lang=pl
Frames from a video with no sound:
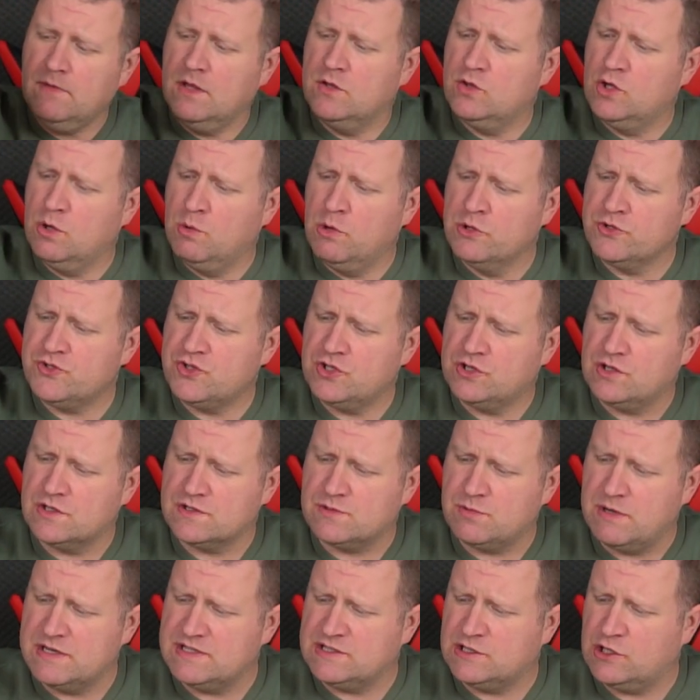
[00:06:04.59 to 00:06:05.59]
Dołączy do
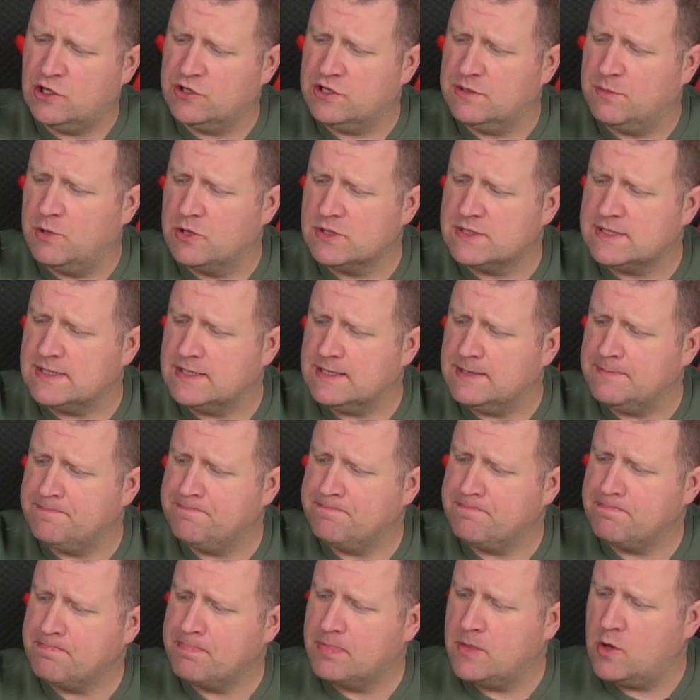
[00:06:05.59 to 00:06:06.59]
złej strony mocy,
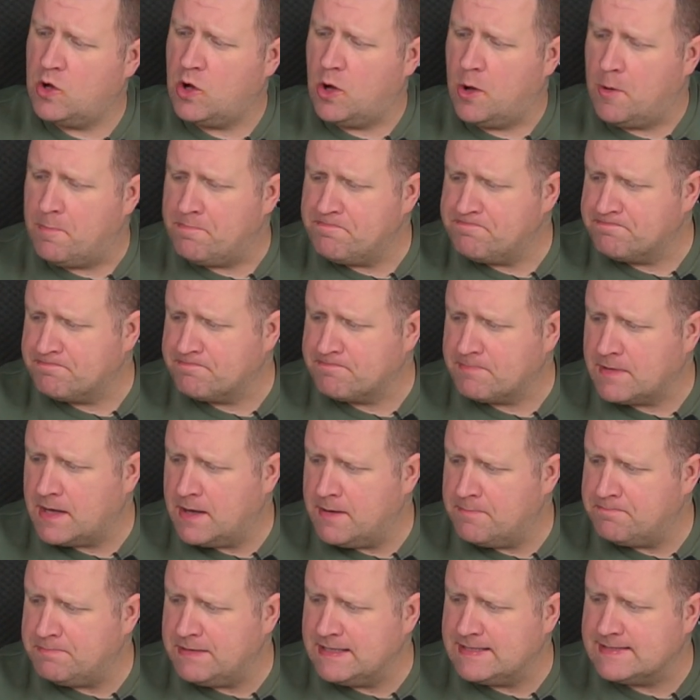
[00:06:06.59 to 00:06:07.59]
do
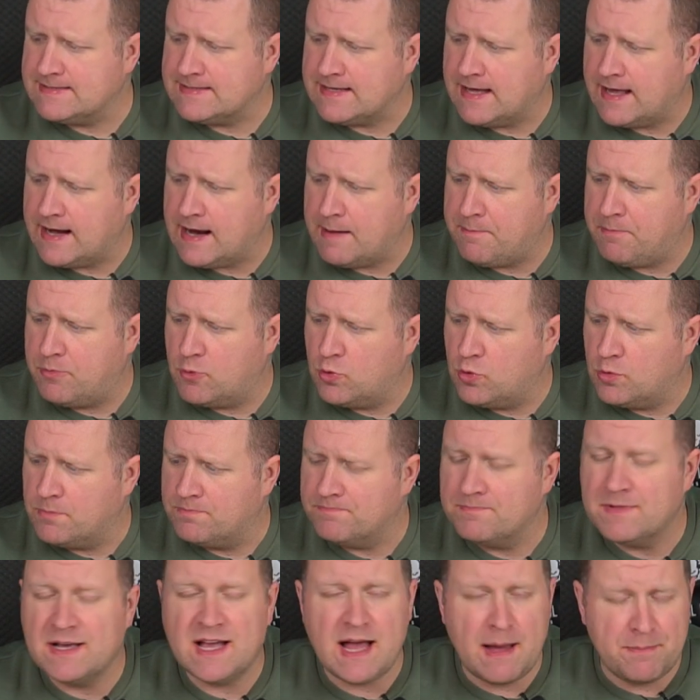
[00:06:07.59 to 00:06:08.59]
mm, pizza rapu
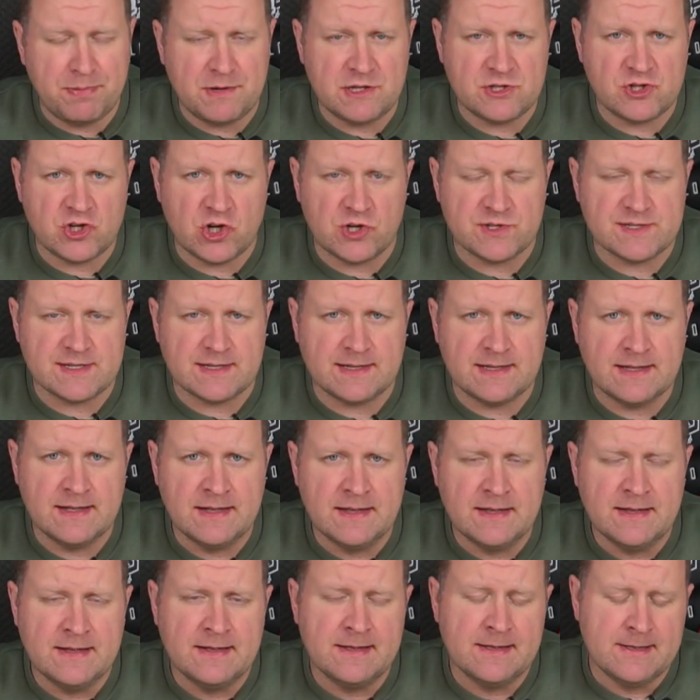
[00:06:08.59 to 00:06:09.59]
capricciozy.
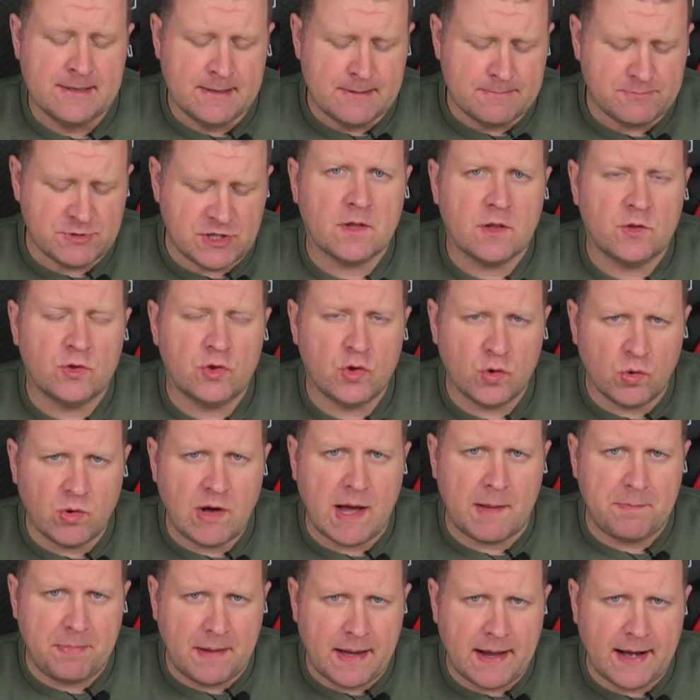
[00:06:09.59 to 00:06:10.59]

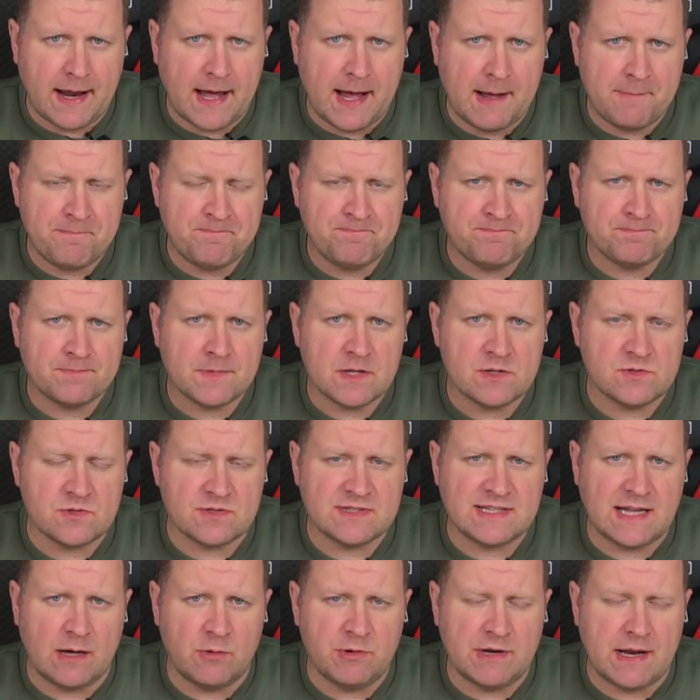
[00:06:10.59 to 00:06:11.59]
Druga para,
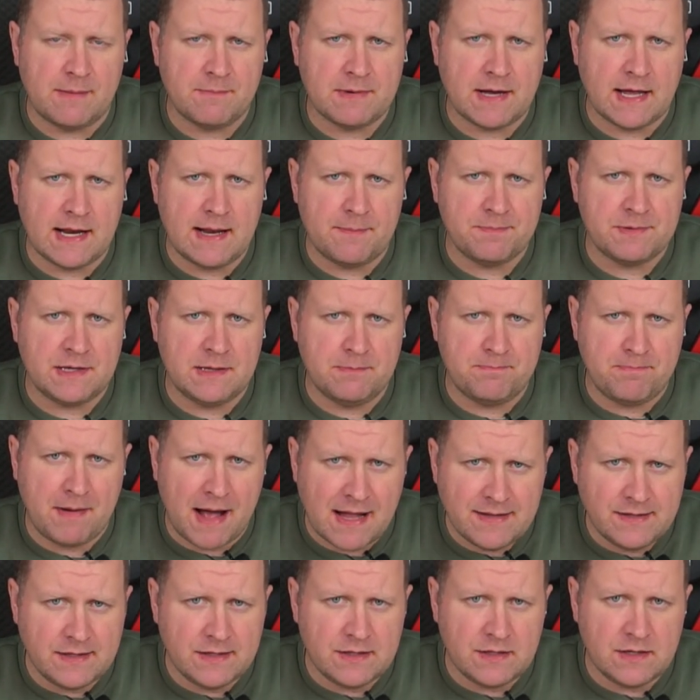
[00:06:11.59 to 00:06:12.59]
zostały nam kanapki
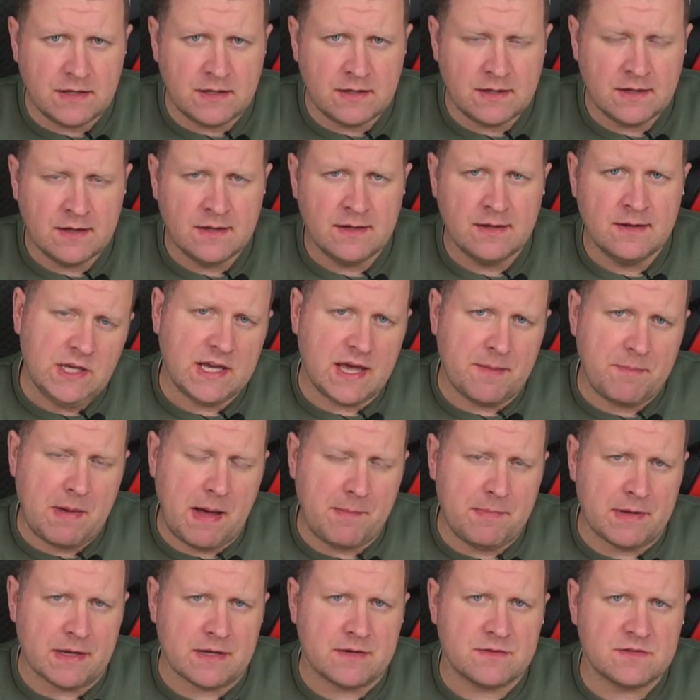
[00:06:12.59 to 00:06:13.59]
panini i
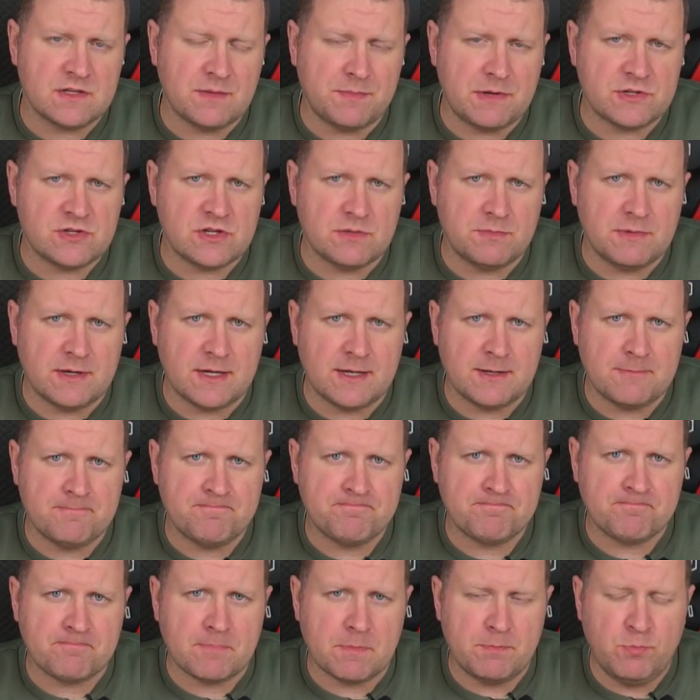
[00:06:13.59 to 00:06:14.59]
kebaby. Zobaczymy
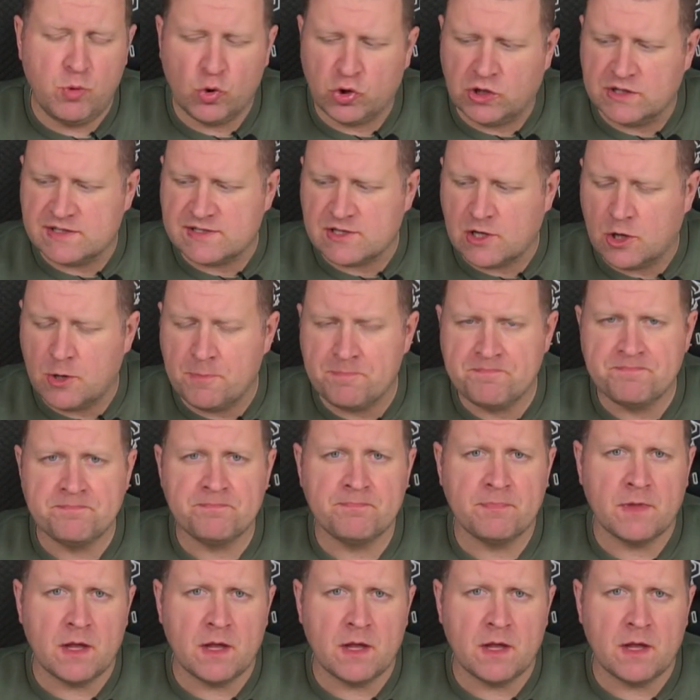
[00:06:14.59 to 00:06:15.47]
póki co.